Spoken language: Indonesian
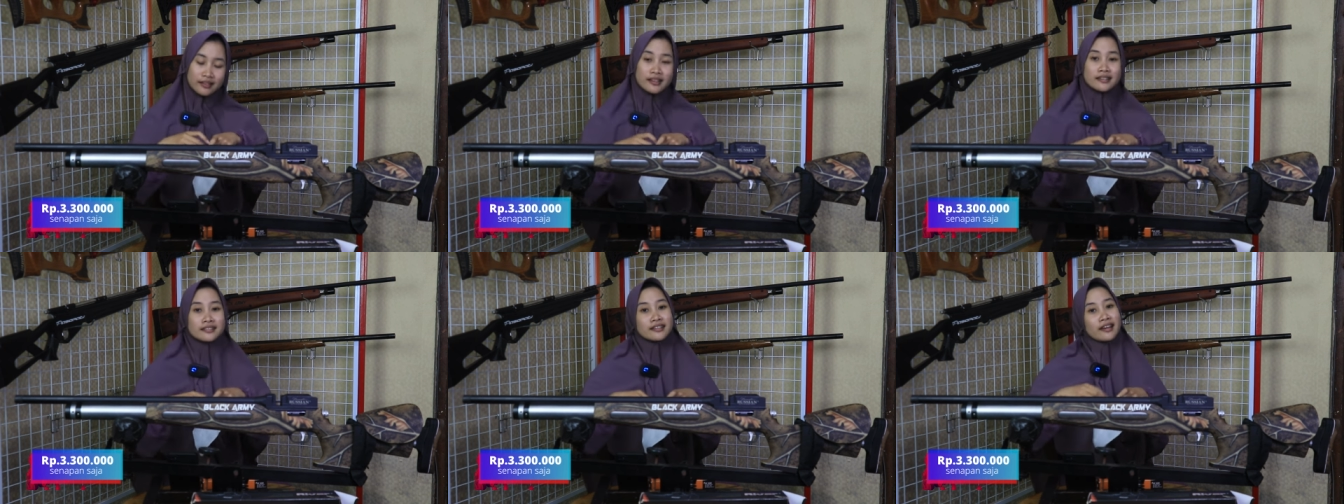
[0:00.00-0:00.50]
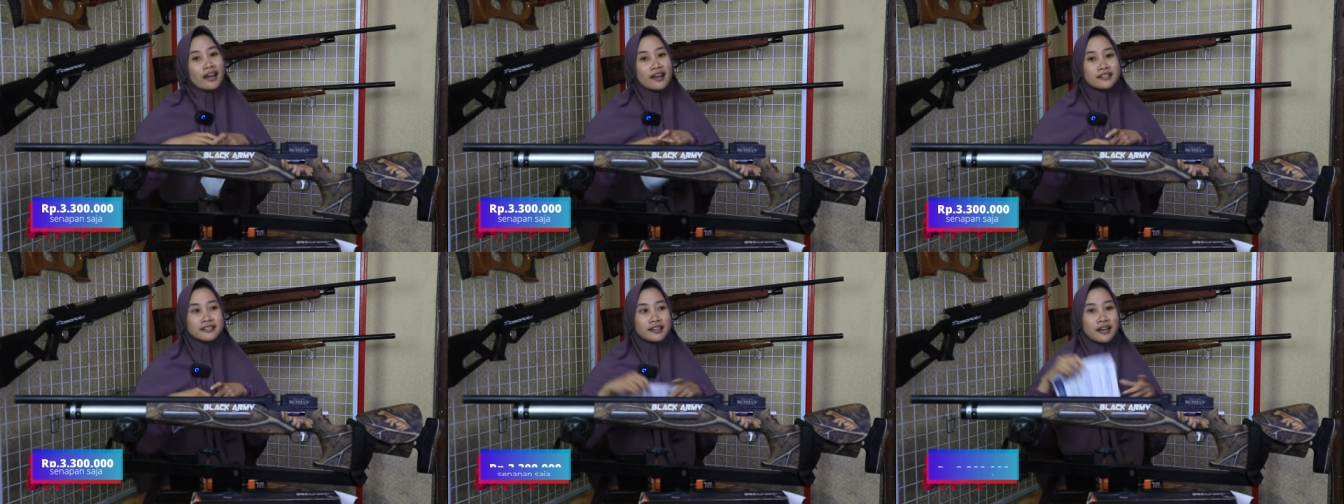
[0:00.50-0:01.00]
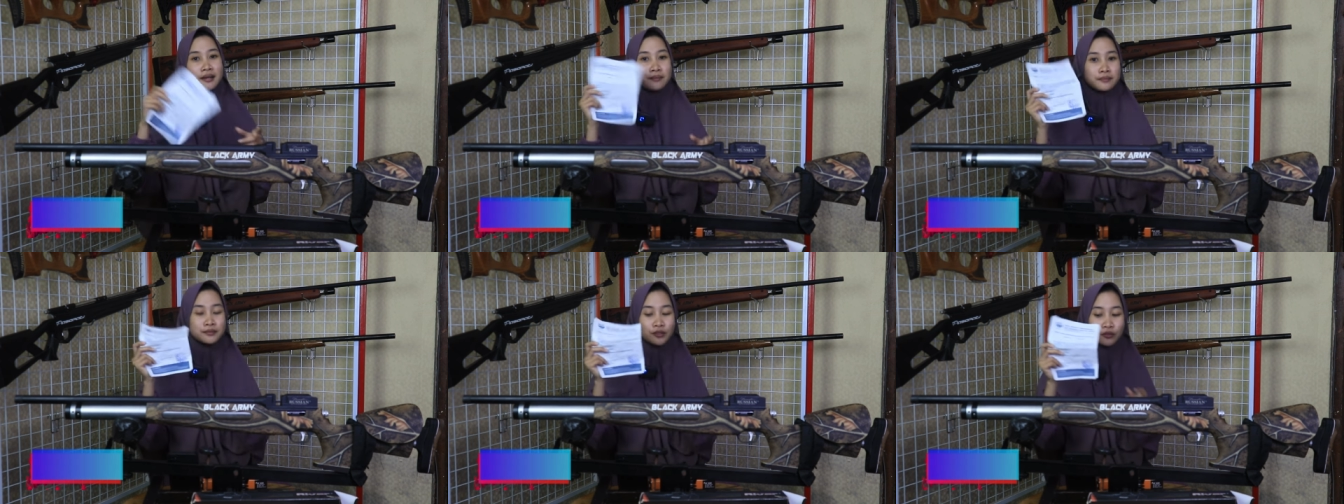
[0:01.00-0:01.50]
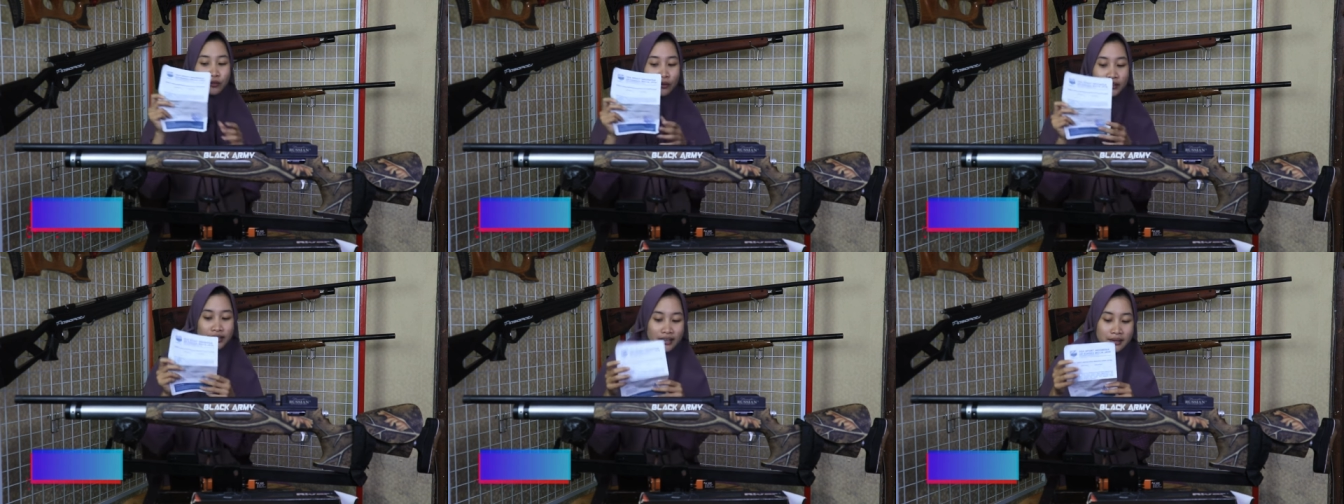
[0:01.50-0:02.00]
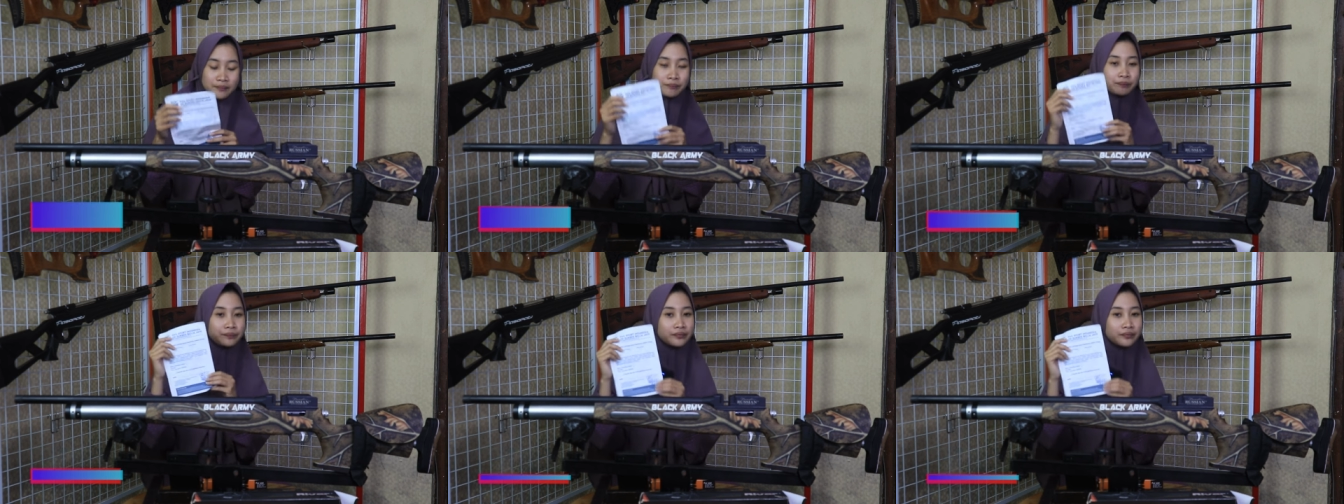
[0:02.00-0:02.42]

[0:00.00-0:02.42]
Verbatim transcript: Ini STKS-nya contohnya.